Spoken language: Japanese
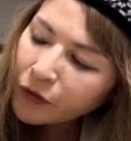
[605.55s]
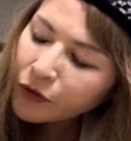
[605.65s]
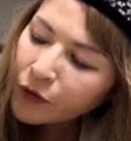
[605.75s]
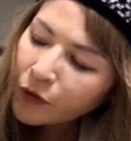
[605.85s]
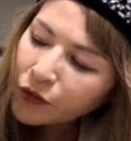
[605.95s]

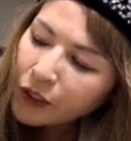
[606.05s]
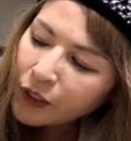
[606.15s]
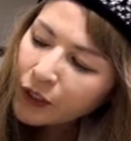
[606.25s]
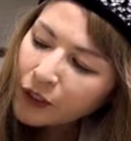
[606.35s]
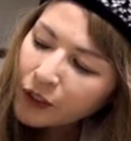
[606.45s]
すごい素
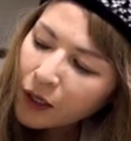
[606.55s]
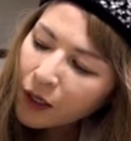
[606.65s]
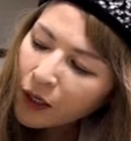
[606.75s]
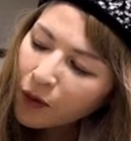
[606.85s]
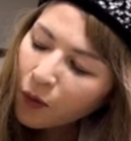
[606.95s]
敵です
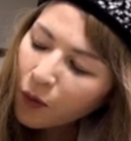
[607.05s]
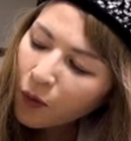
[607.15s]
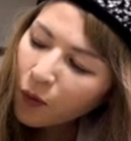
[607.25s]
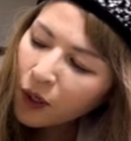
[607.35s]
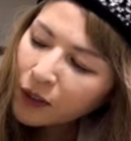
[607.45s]
こ
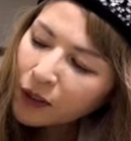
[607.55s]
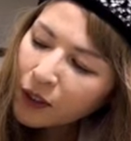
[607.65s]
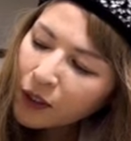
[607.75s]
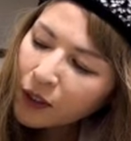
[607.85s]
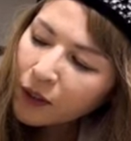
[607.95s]
こを勝
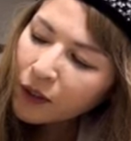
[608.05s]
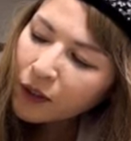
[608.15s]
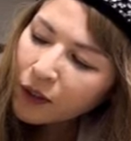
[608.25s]
手に、